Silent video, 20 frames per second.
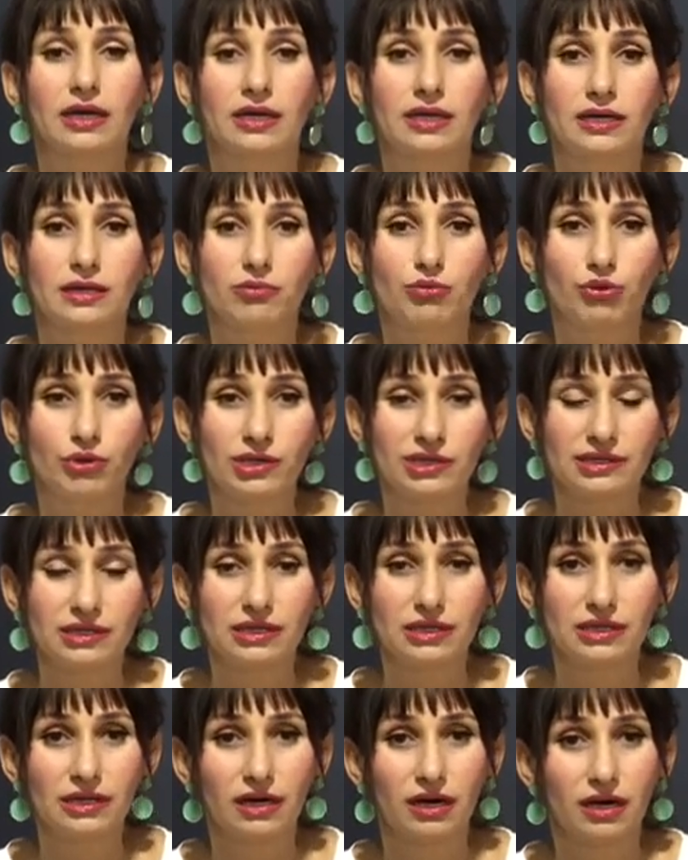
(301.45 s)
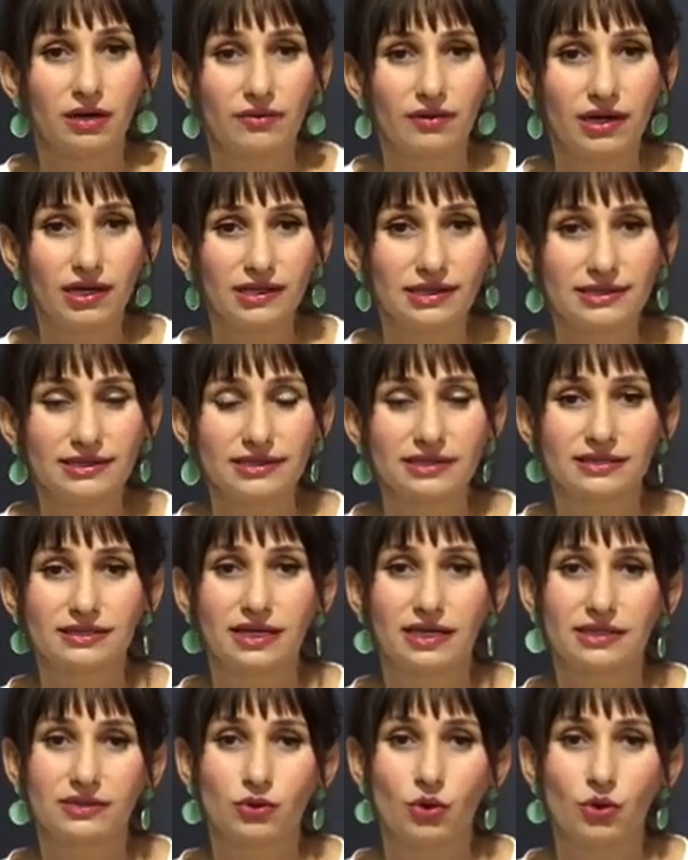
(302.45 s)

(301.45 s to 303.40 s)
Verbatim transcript: E, bu arada havaalanından